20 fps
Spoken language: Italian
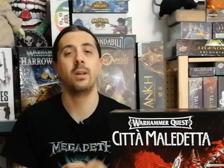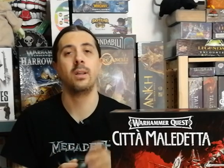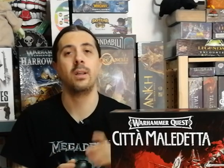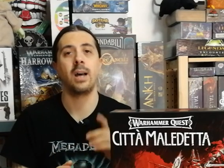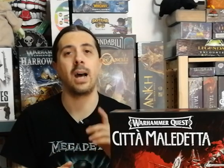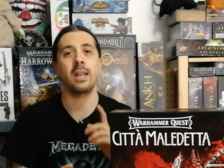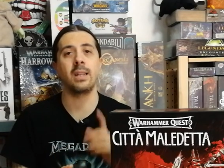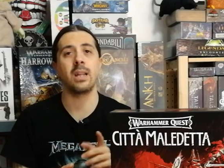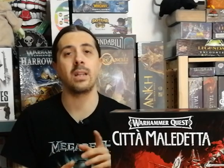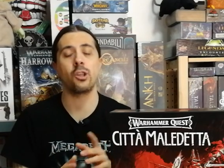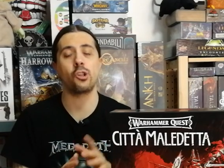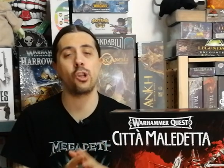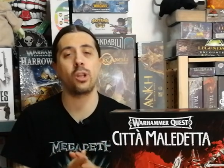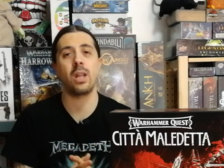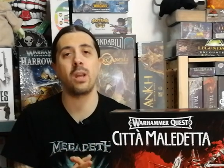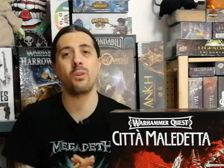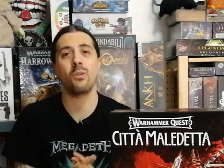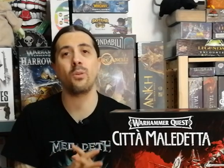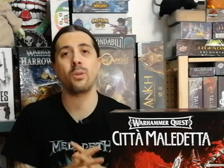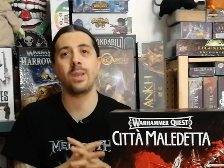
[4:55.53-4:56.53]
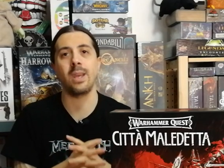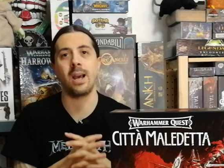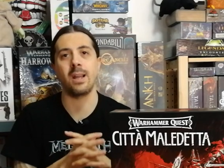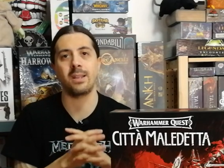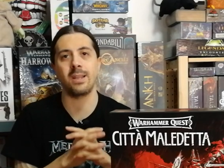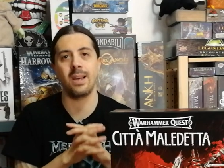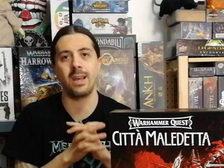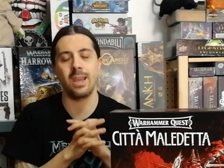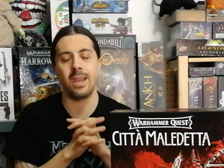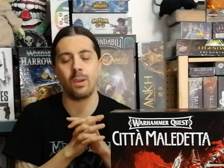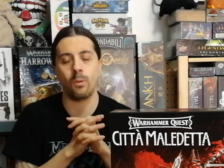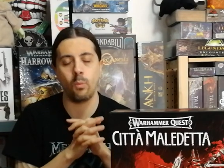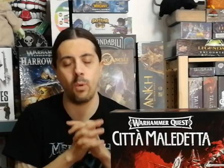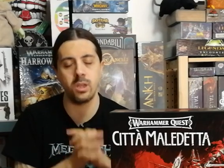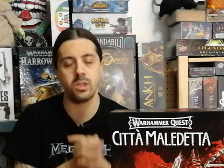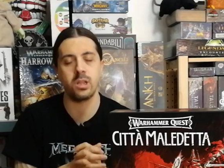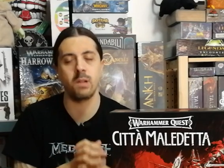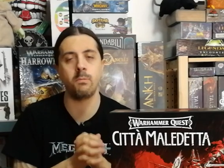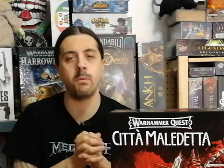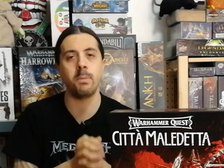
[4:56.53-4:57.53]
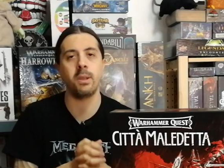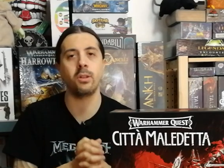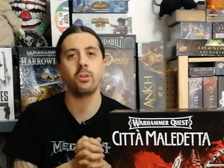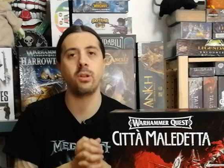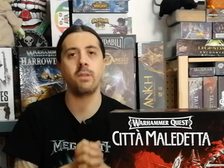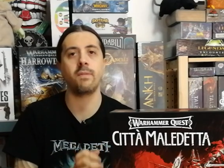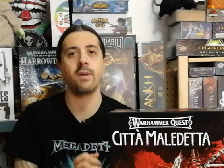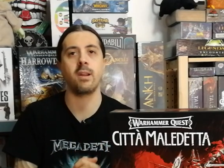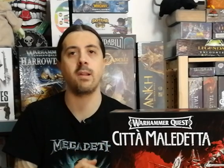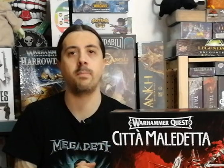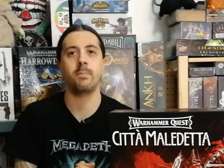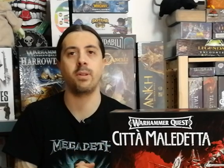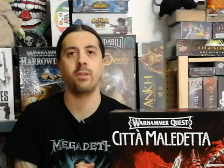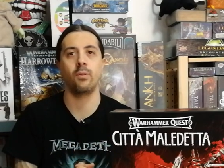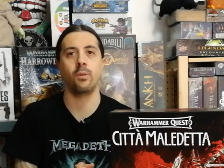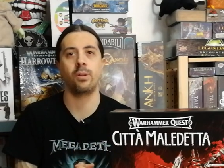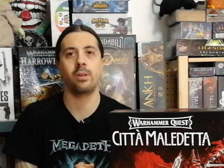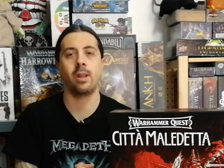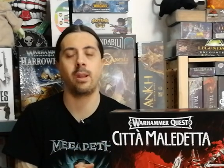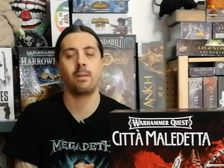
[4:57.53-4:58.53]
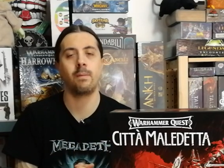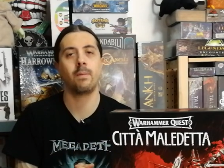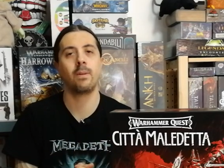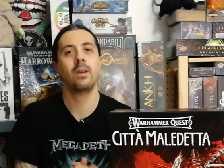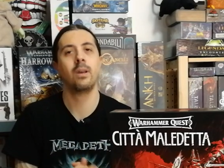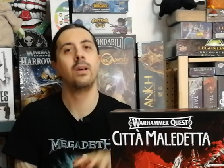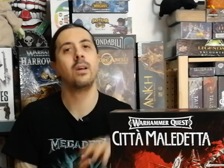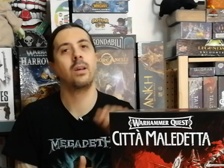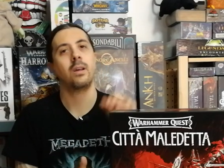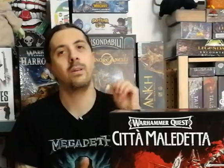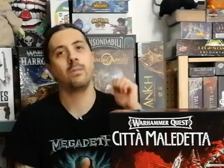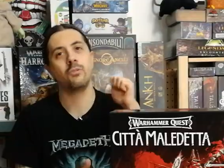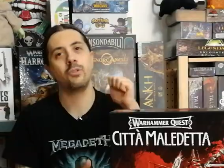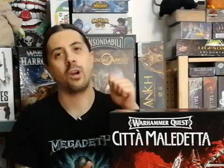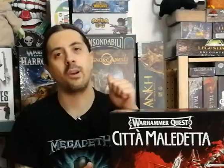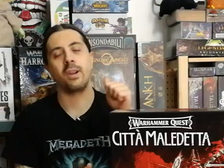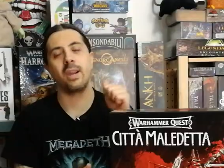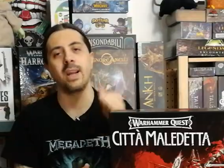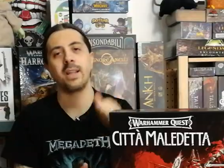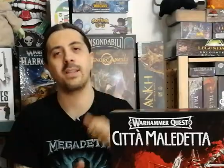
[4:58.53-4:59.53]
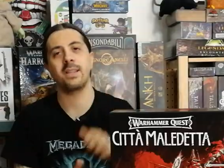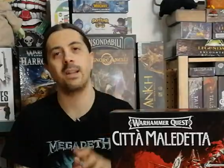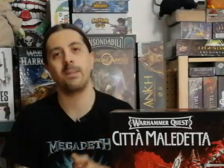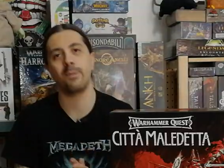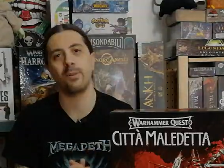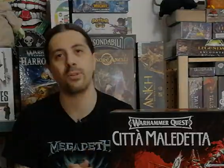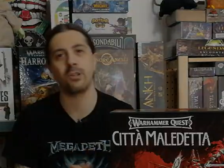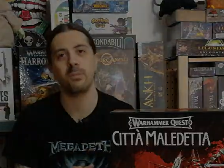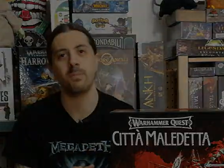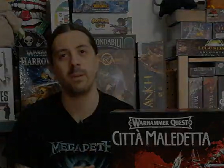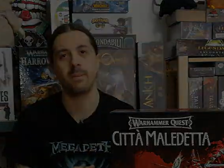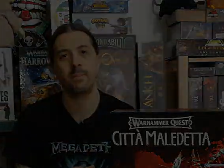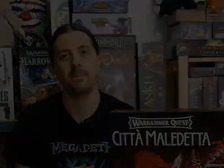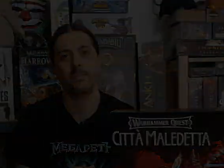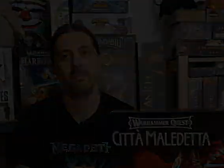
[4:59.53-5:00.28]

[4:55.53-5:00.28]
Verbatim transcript: Andateci a dare un'occhiata e questo è il momento di fare il pre-order. Ciao ragazzi, alla prossima!